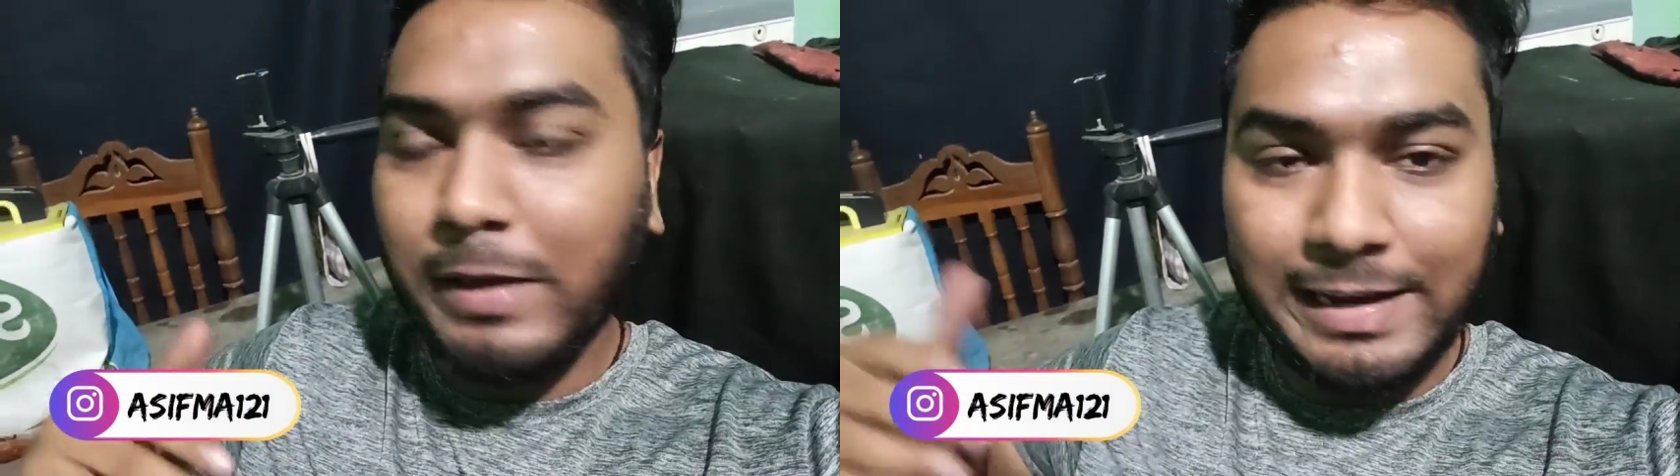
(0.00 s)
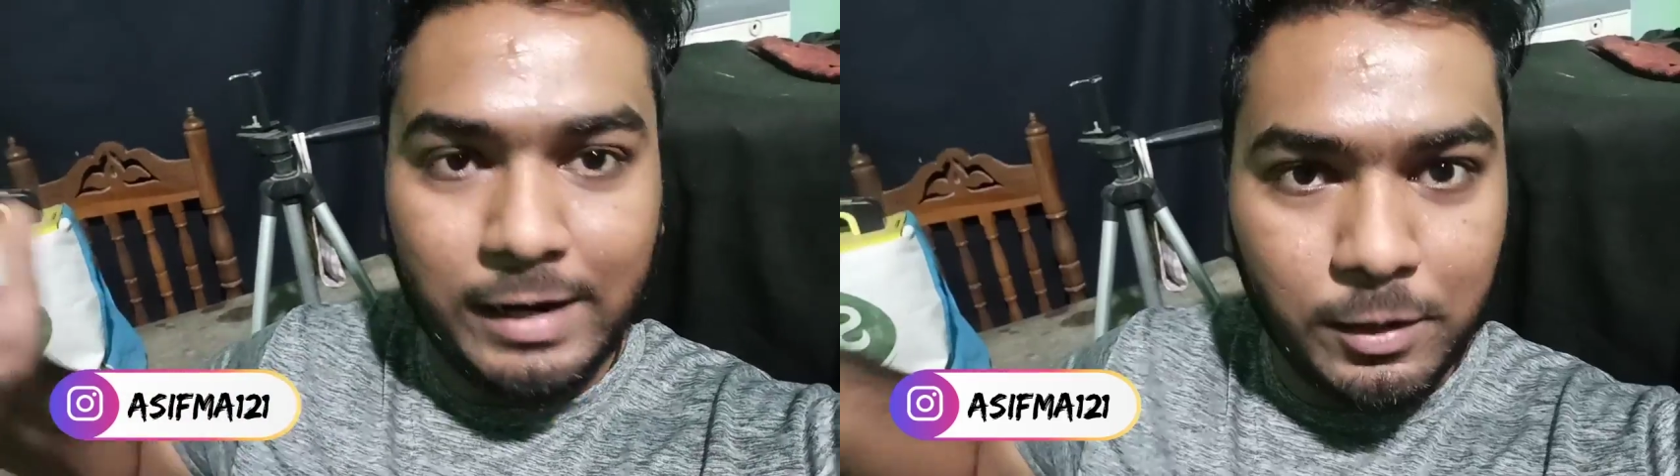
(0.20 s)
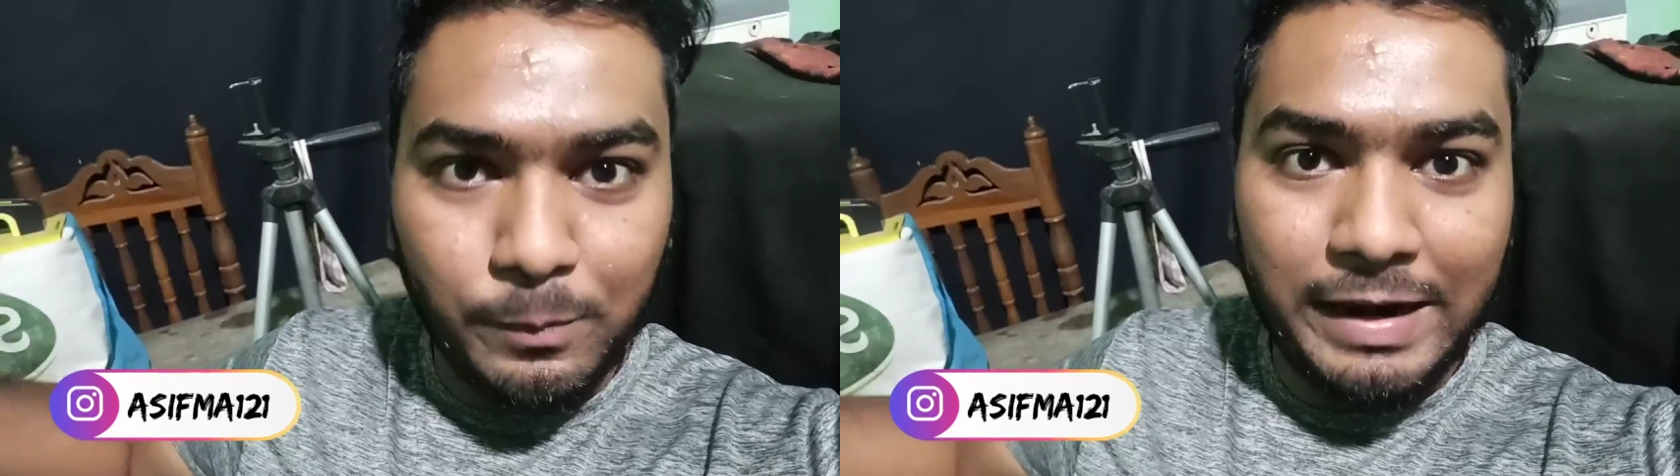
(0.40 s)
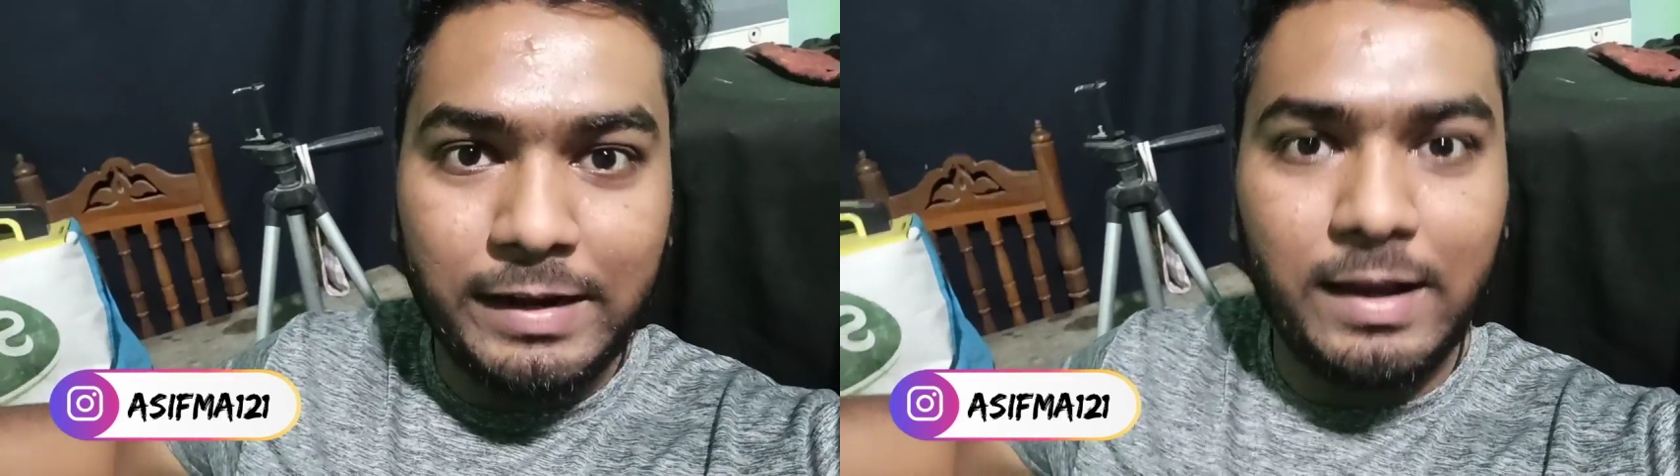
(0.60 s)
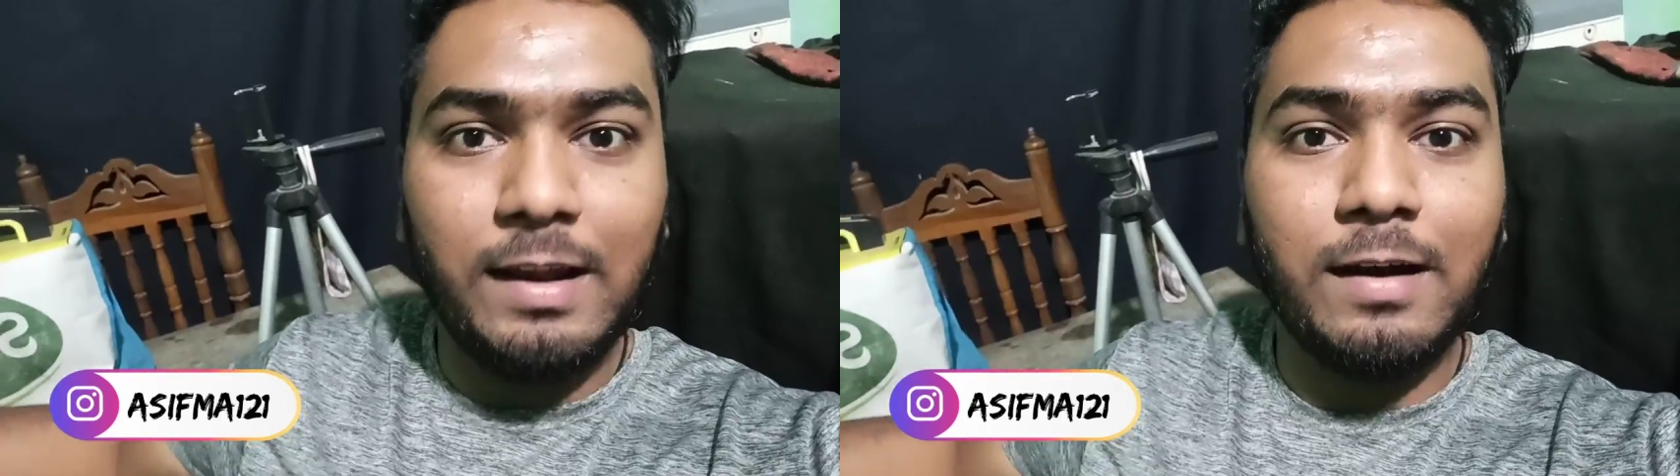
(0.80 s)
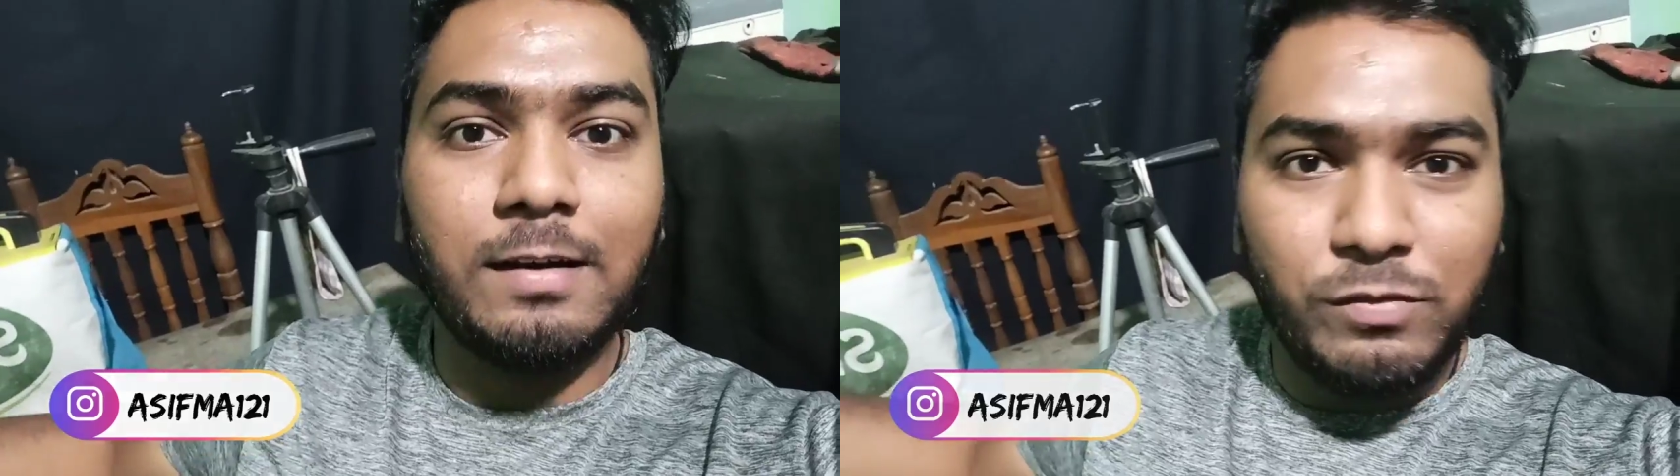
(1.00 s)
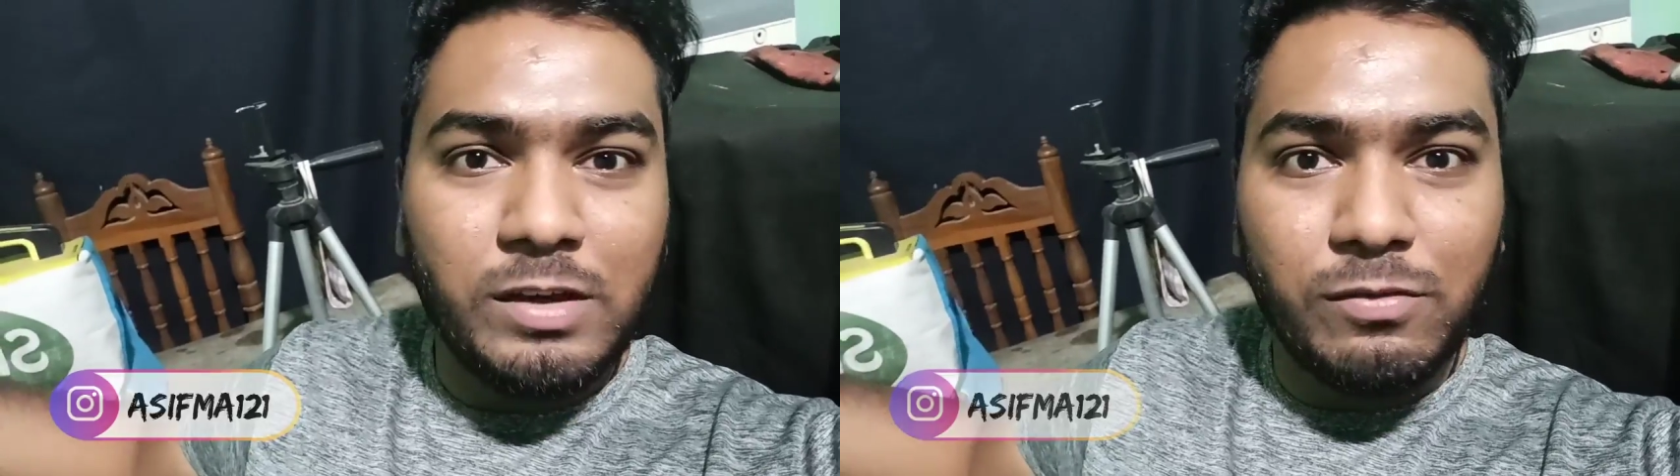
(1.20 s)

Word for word: ఎక్కడికి బయటకు వెళ్ళట్లేదు